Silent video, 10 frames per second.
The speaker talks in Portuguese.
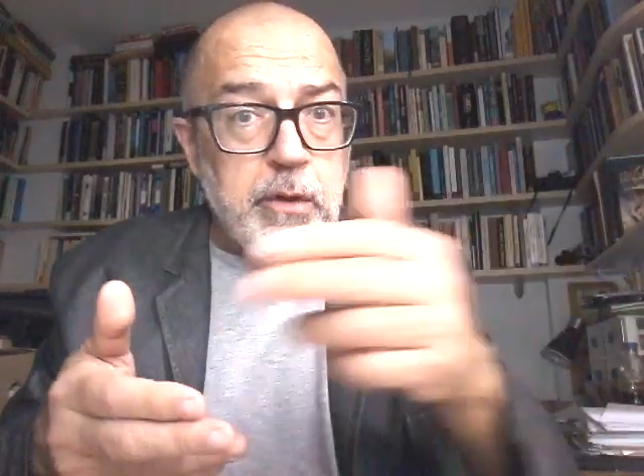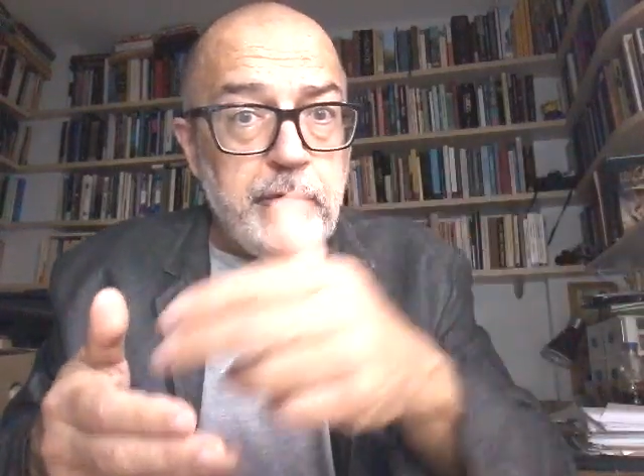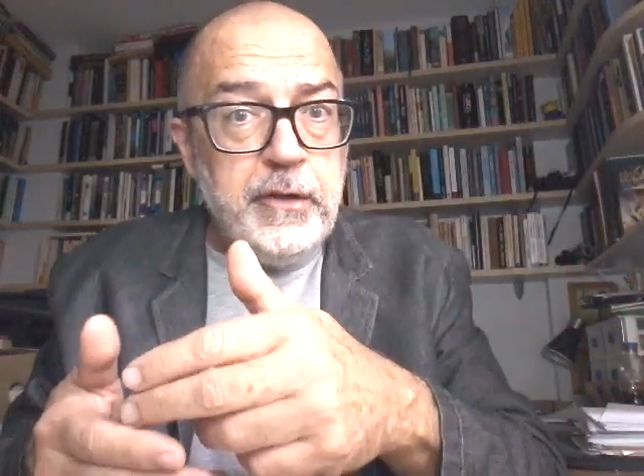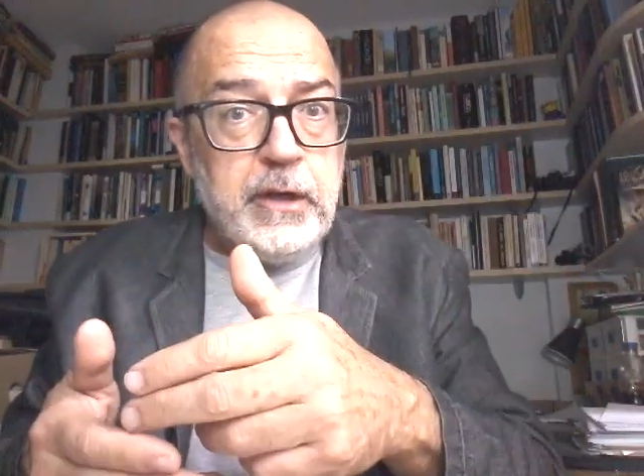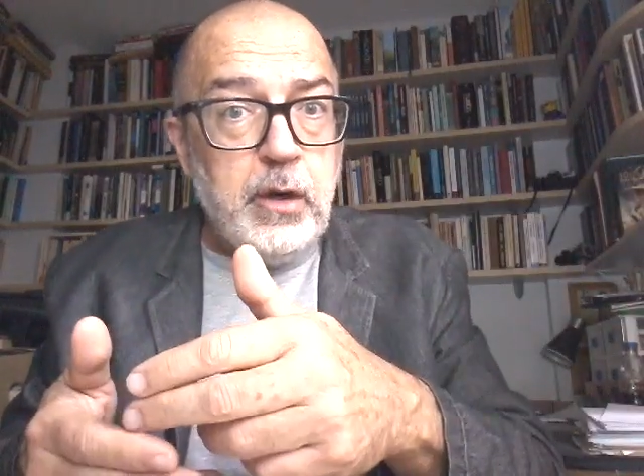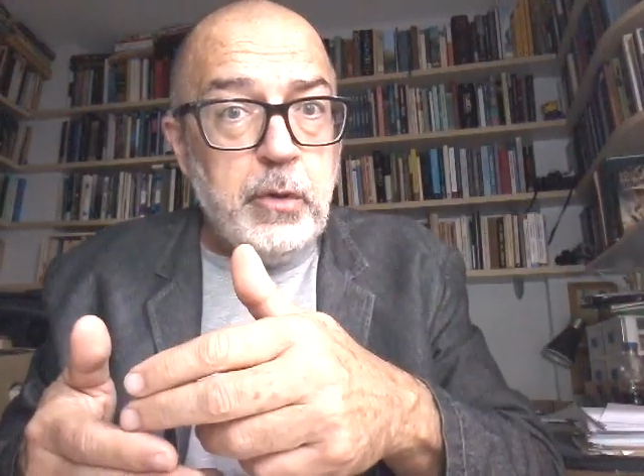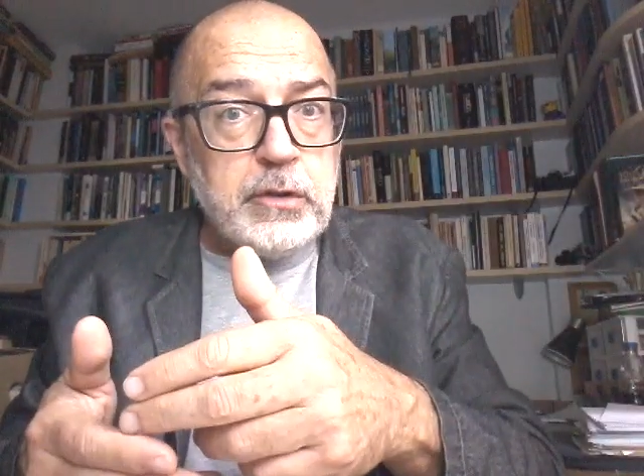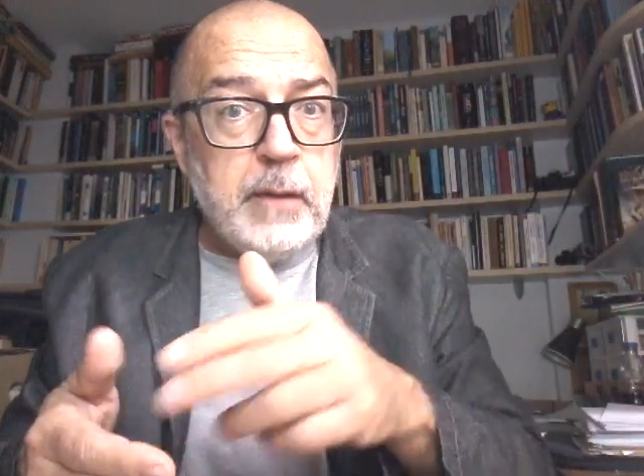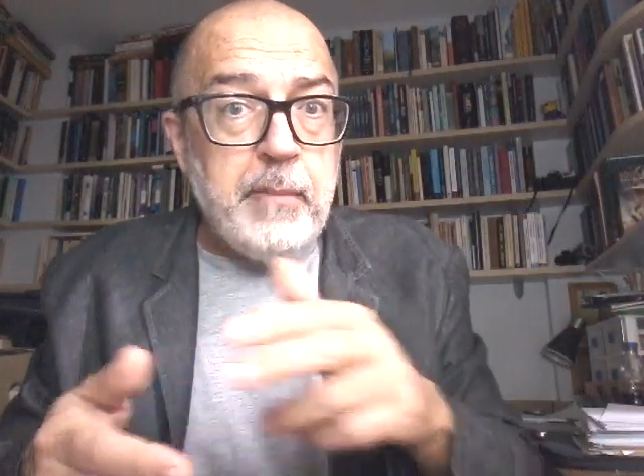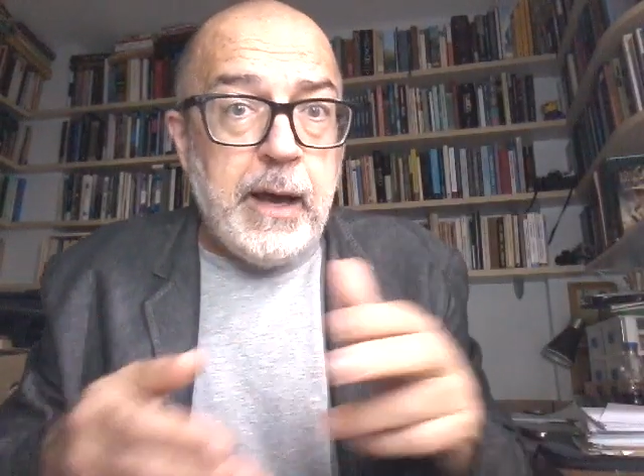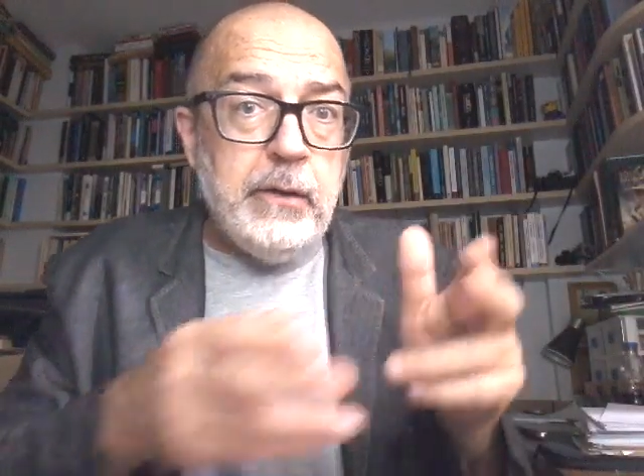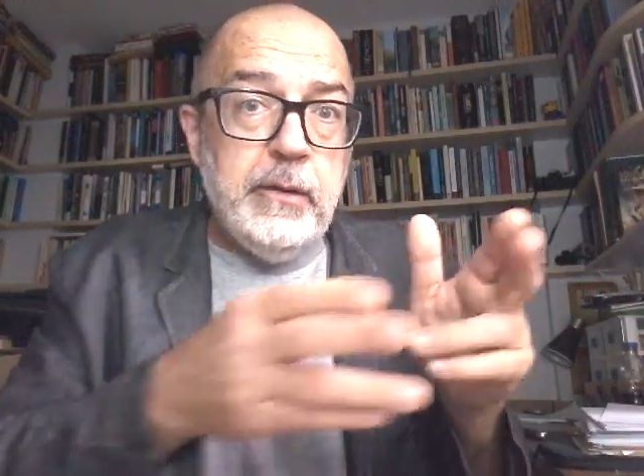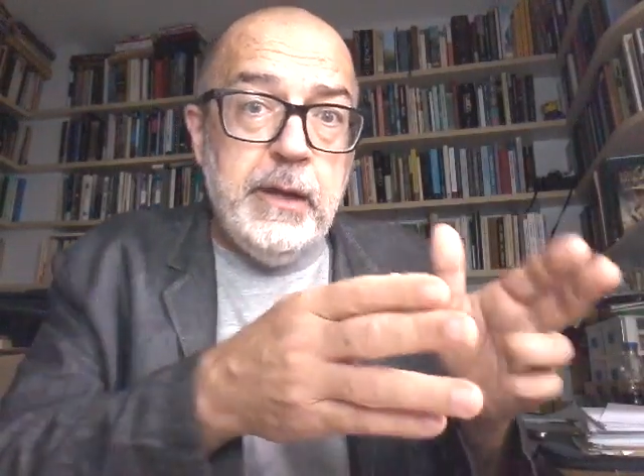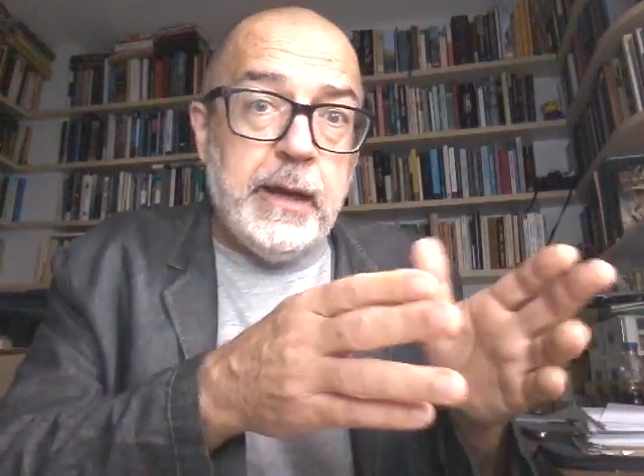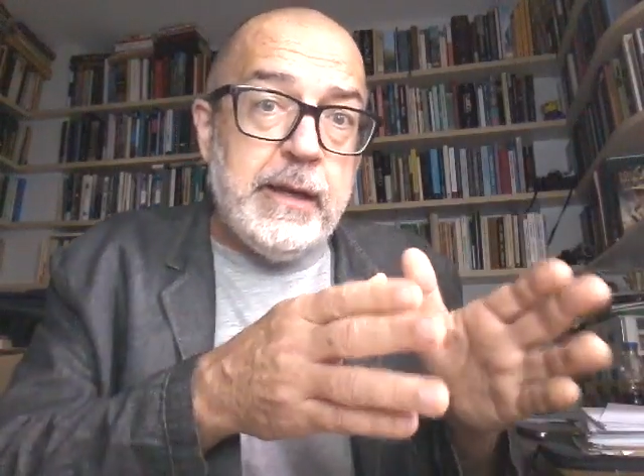o que fica é o meu trabalho
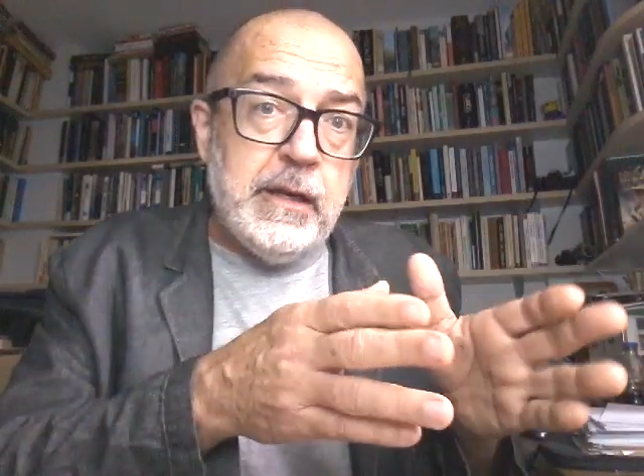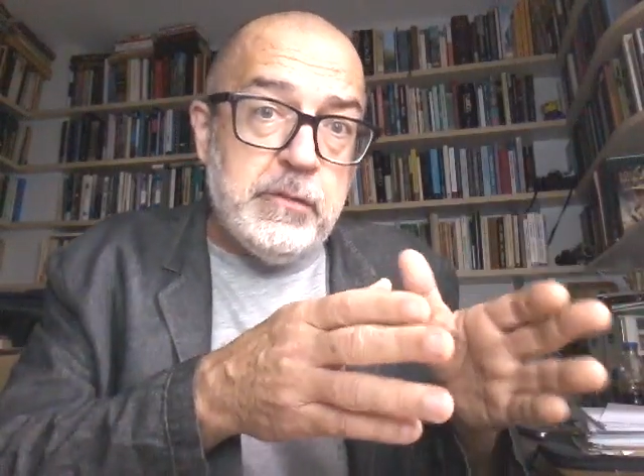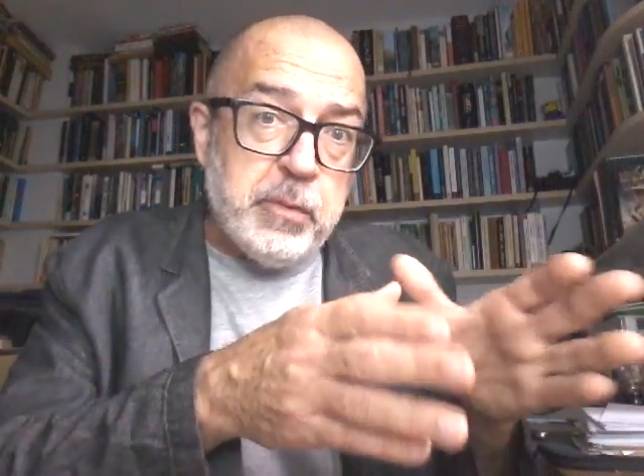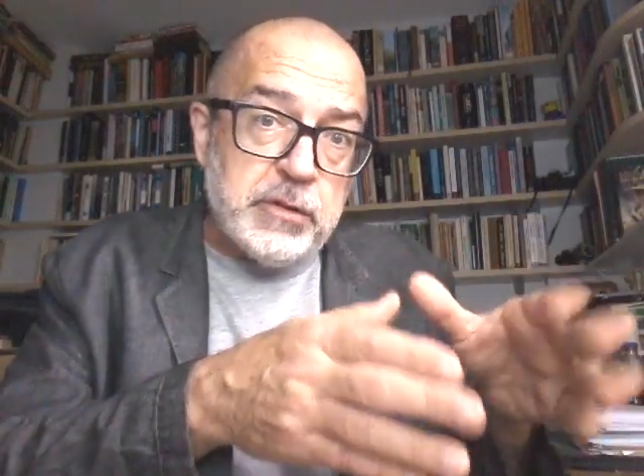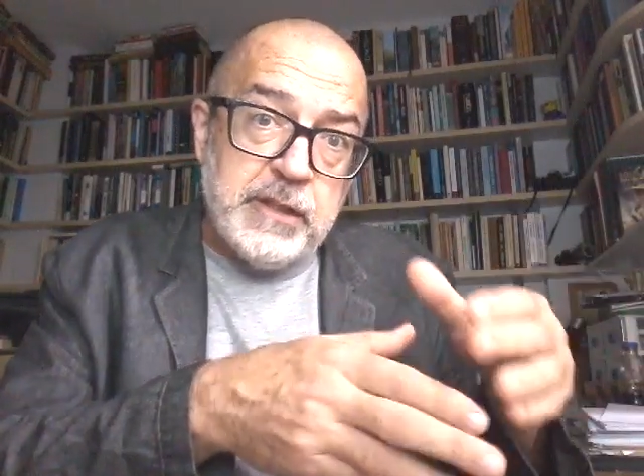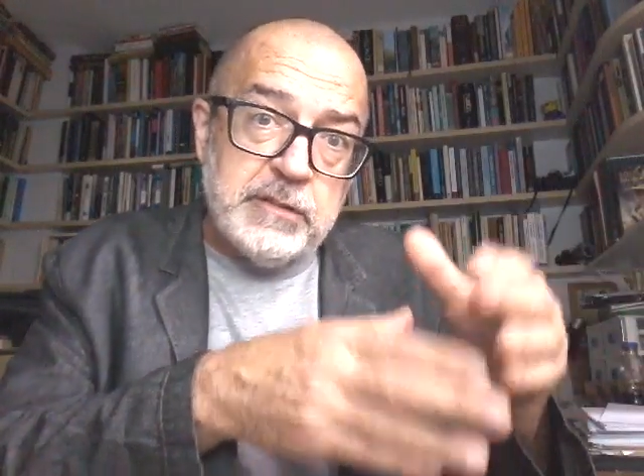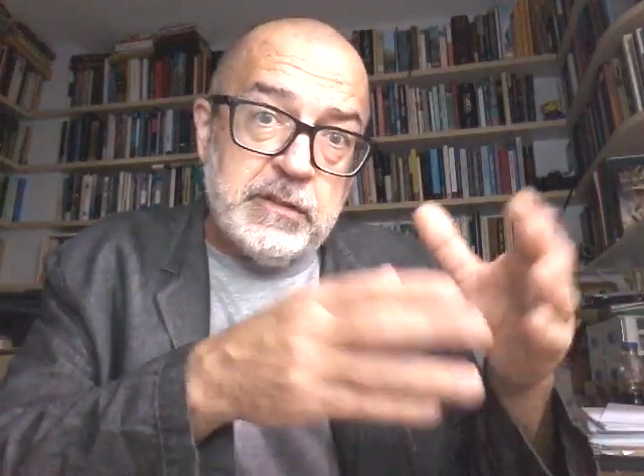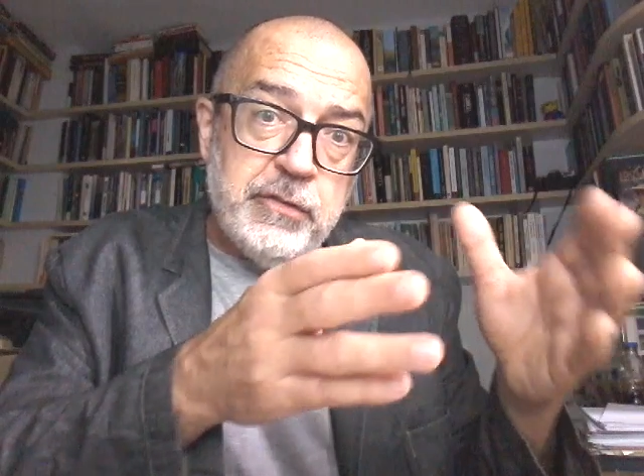e aqueles processos